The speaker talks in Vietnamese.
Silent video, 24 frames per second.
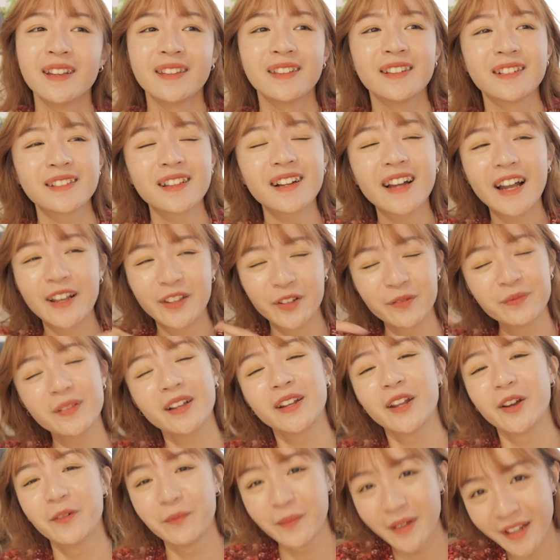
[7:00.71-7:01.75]
như tất cả chúng
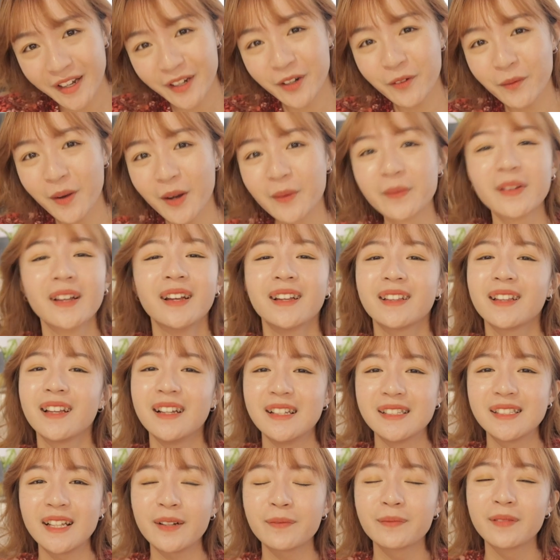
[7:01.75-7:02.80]
ta đều biết đúng không,
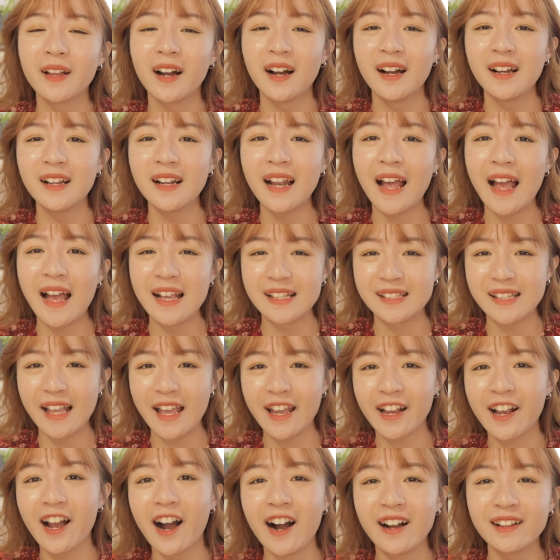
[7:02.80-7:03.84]
thì sắp tới là
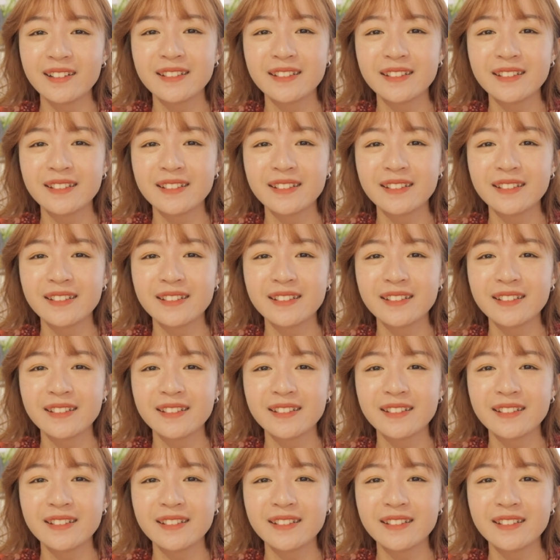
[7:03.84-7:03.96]
sẽ có